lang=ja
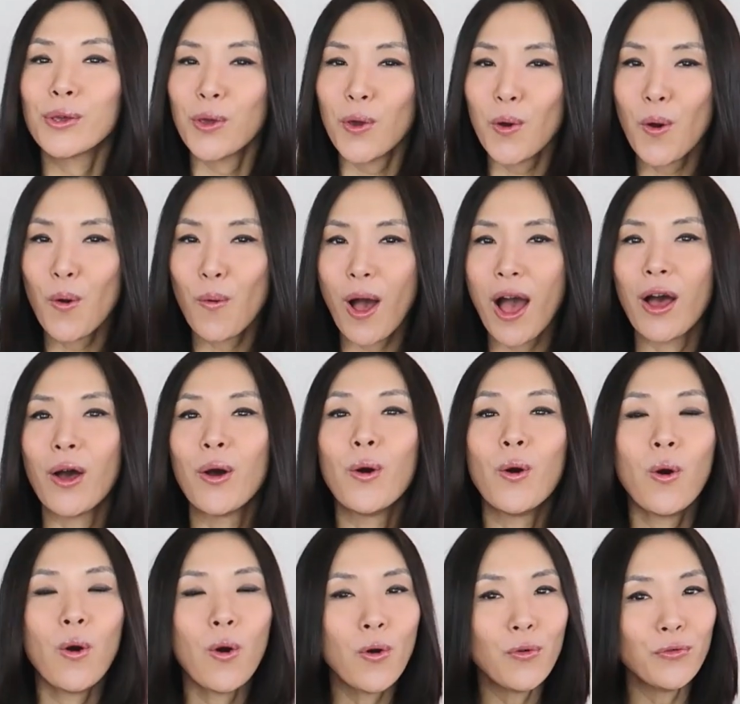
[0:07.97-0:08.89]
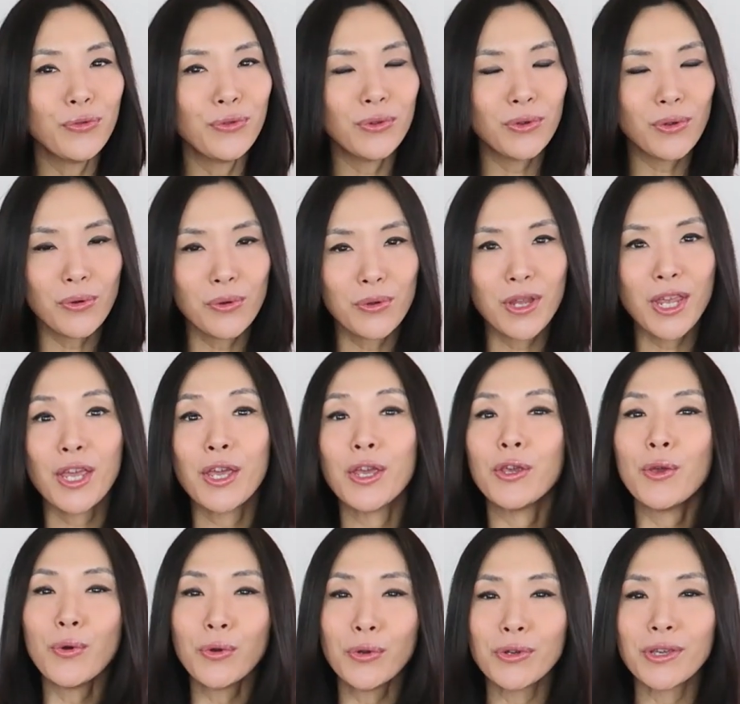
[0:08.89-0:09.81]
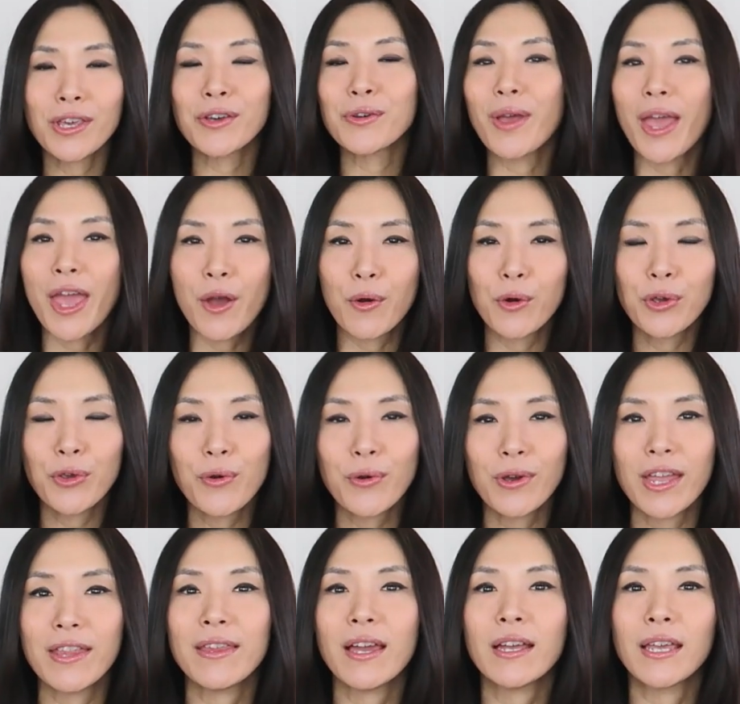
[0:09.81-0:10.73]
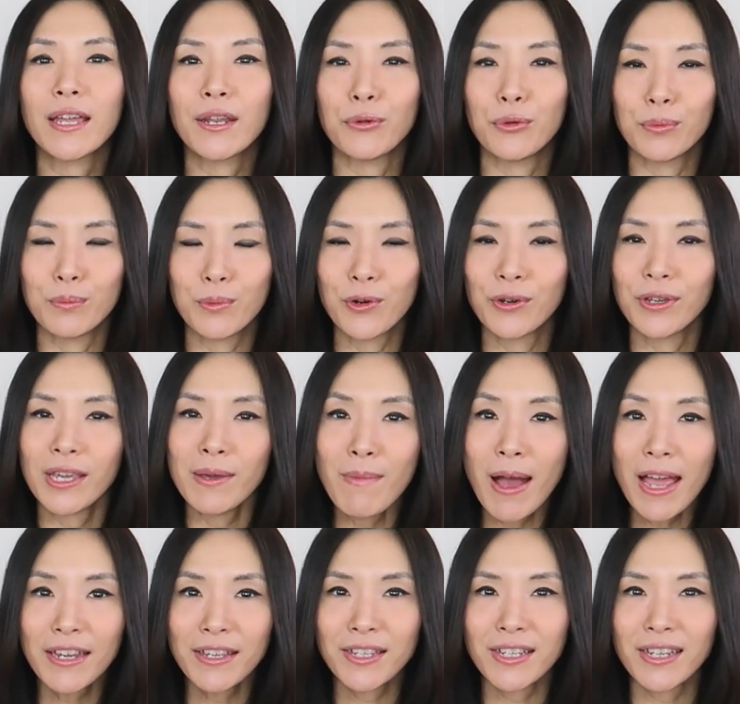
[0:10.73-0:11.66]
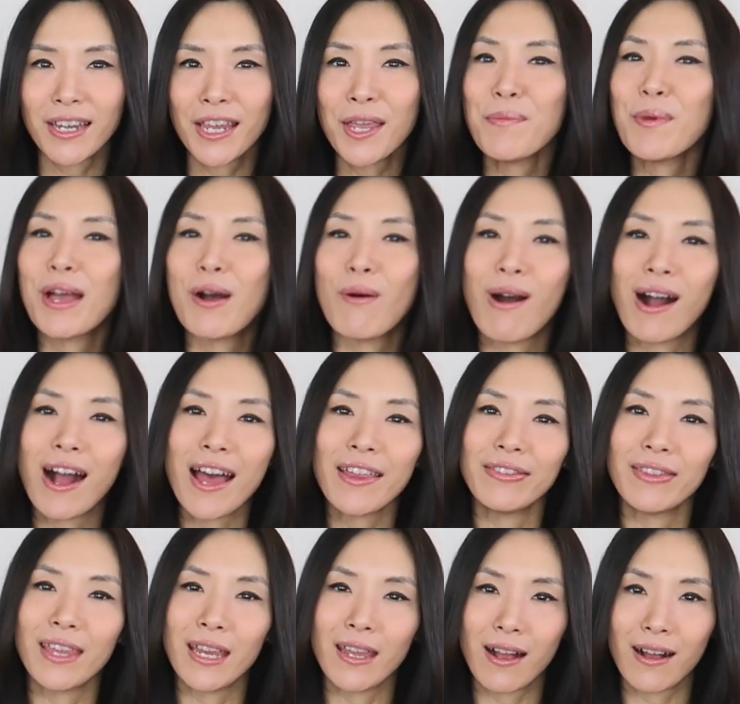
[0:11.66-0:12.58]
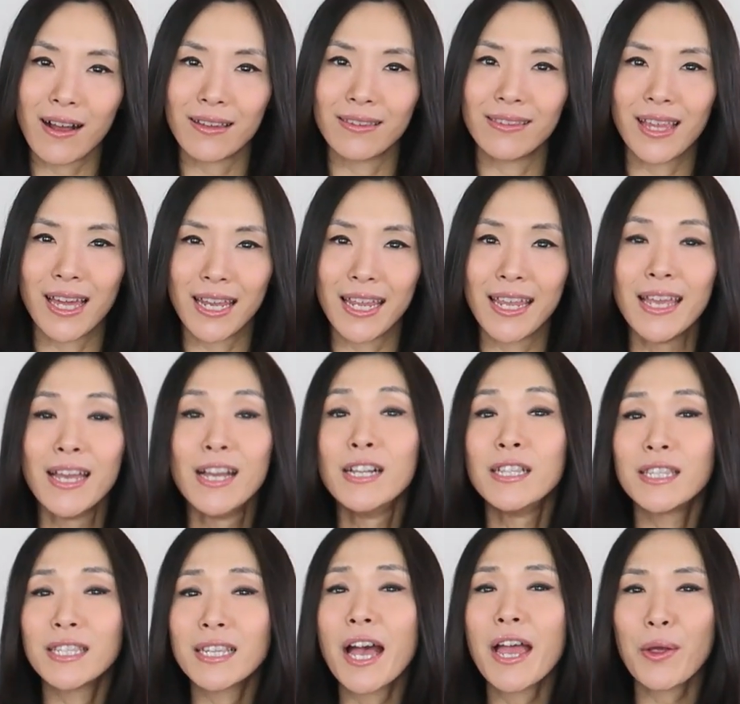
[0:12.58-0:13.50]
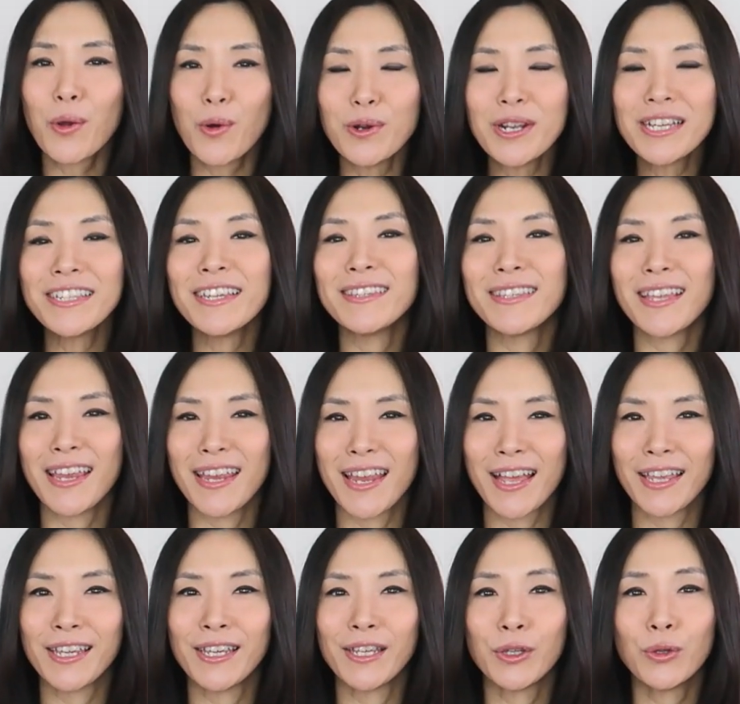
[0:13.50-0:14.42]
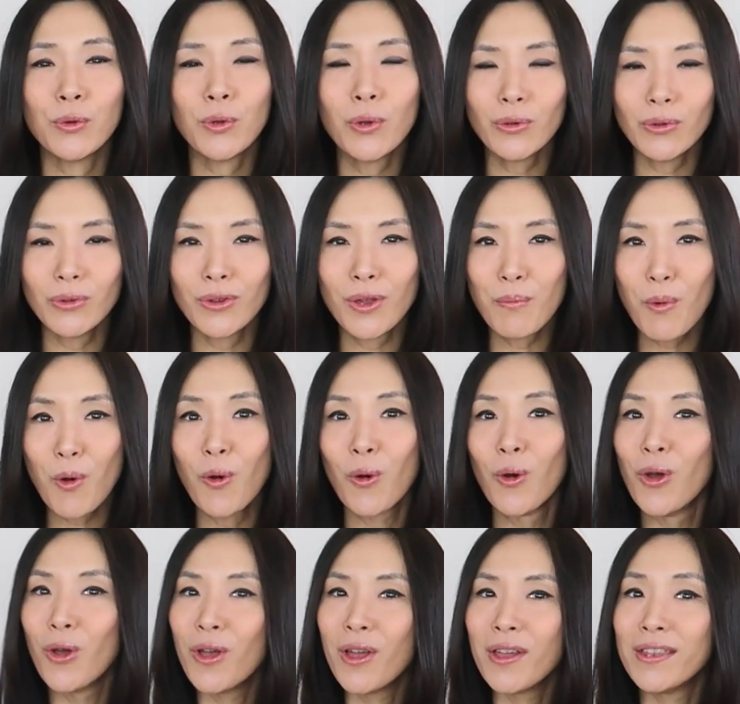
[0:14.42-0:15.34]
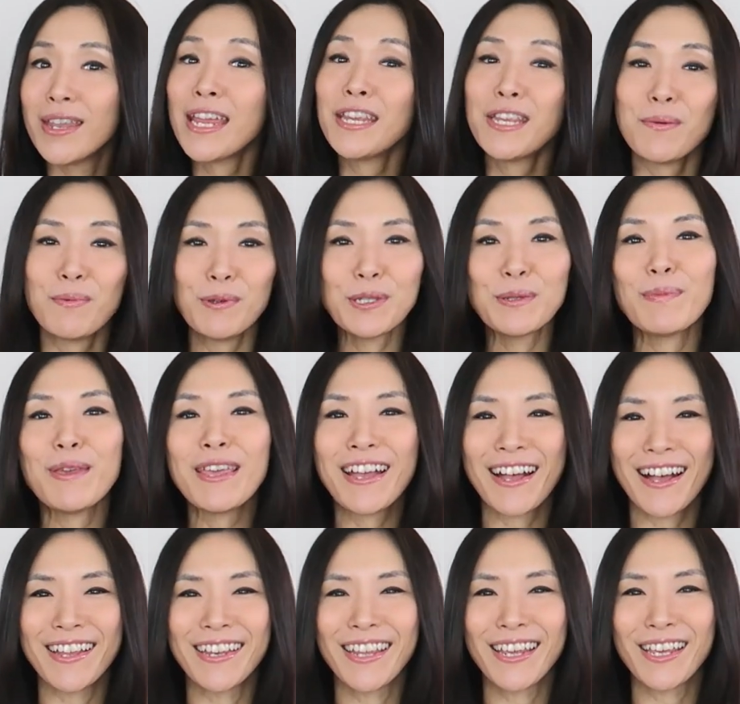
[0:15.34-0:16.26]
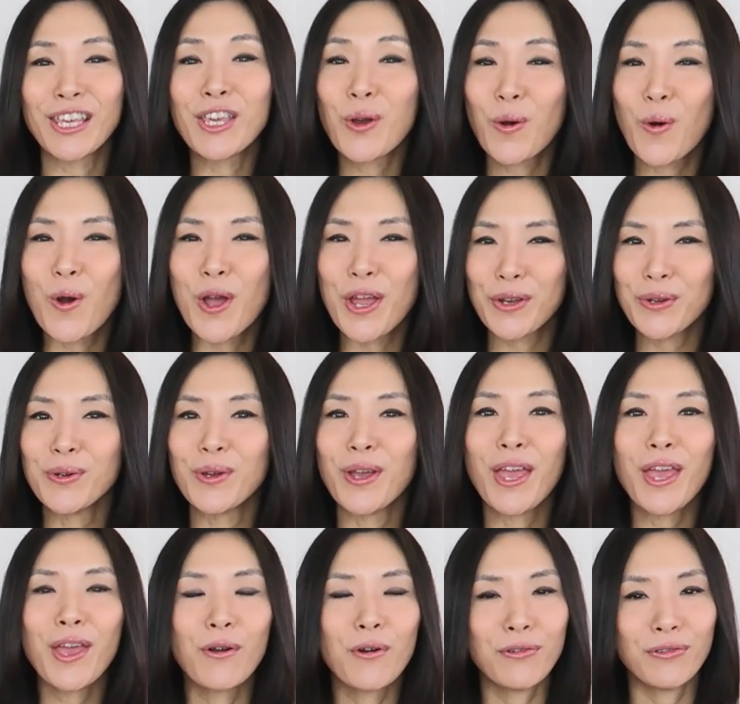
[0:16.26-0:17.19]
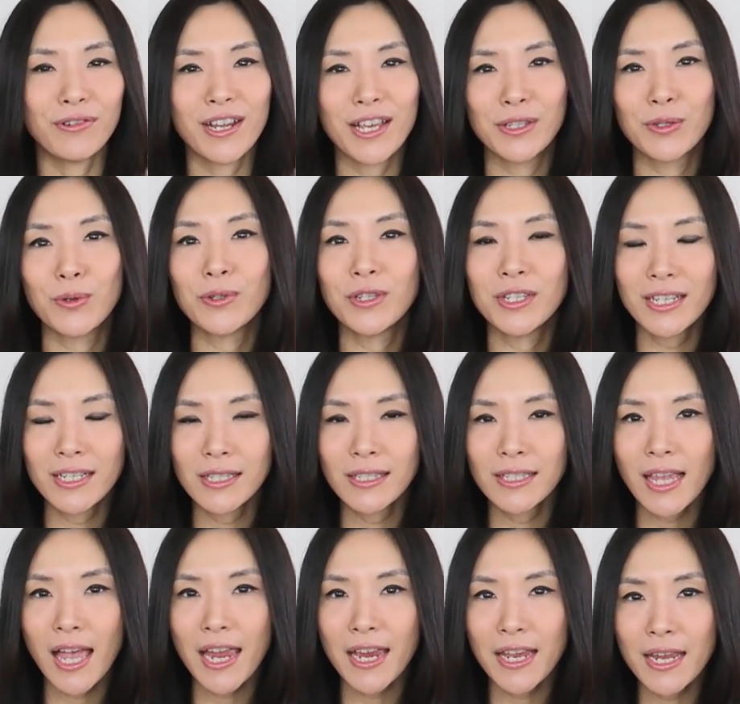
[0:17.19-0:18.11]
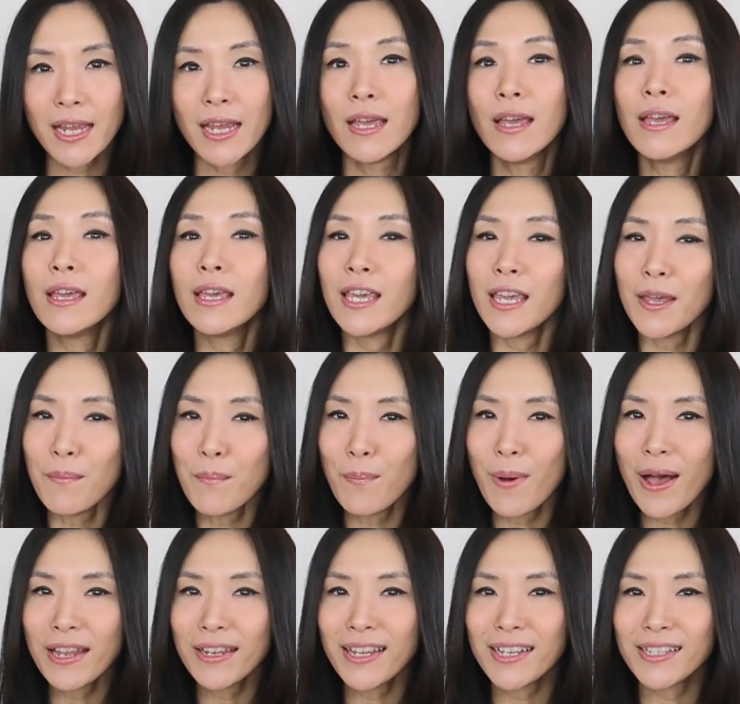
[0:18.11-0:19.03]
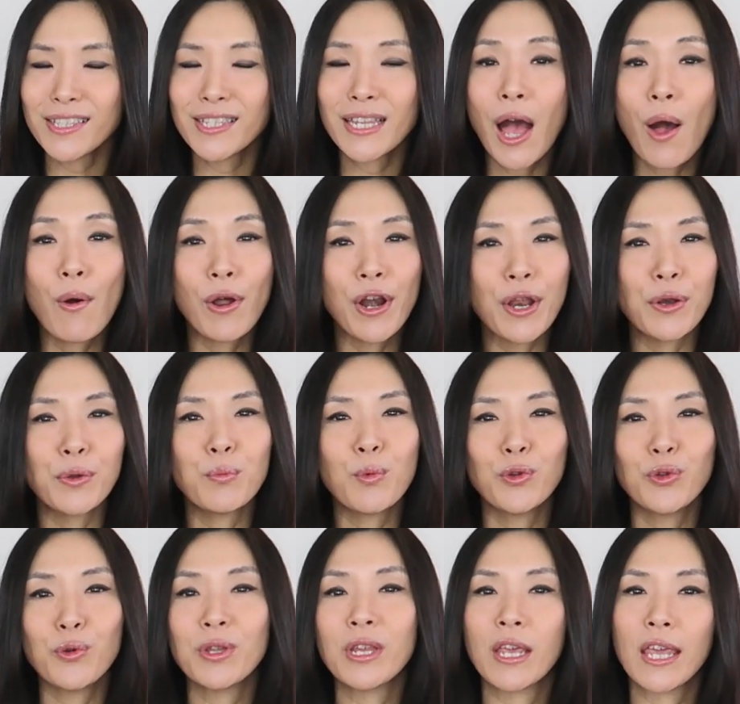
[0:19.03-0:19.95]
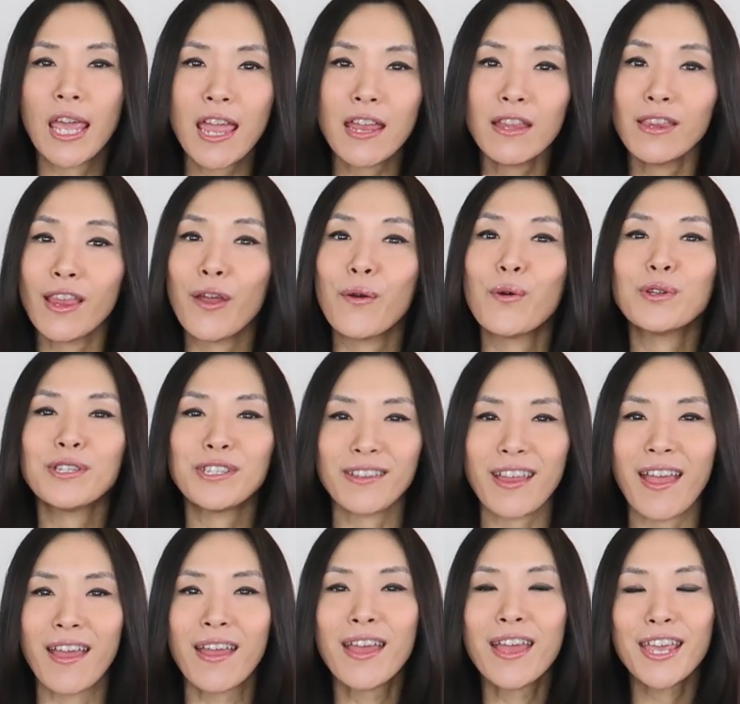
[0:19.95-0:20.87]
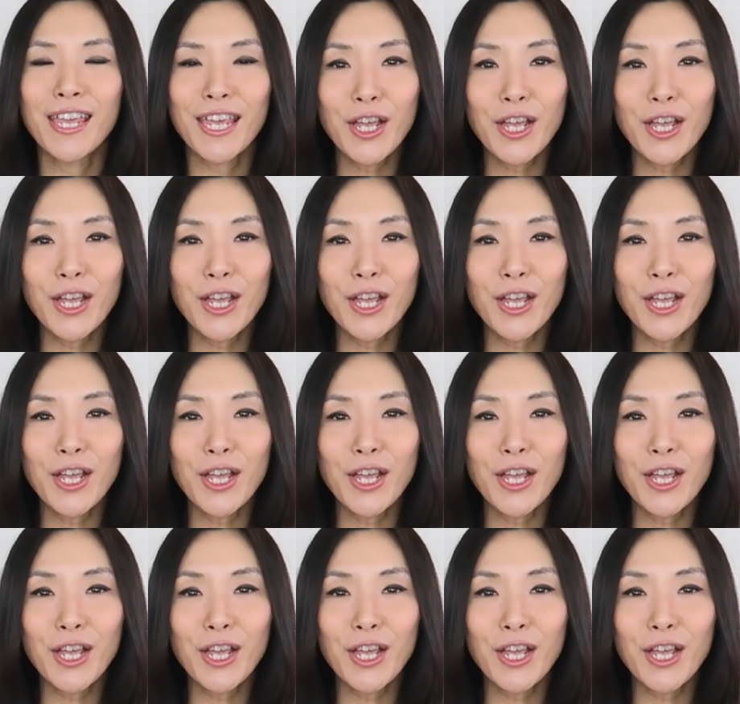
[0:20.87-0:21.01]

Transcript: 今日は本当によく聞く英語表現だけれども、いまいち意味が分かっていなかったり、使いこなせていない、とってもネイティブスピーカーに聞こえる英語フレーズを実際に頻繁に使われるものに限定をして、